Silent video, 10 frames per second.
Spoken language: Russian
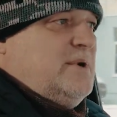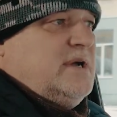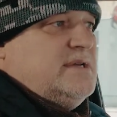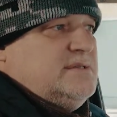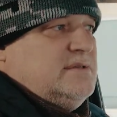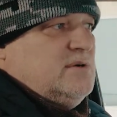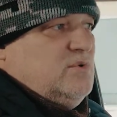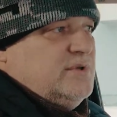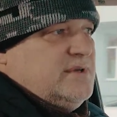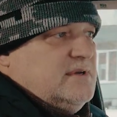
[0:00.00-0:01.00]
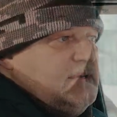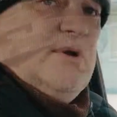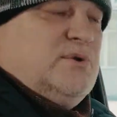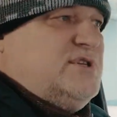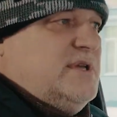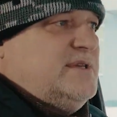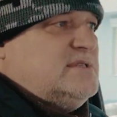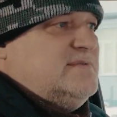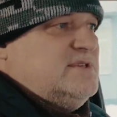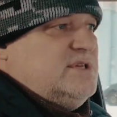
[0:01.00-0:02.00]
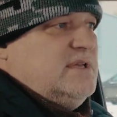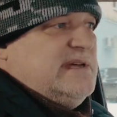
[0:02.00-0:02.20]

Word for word: погаснет иконка включения свечей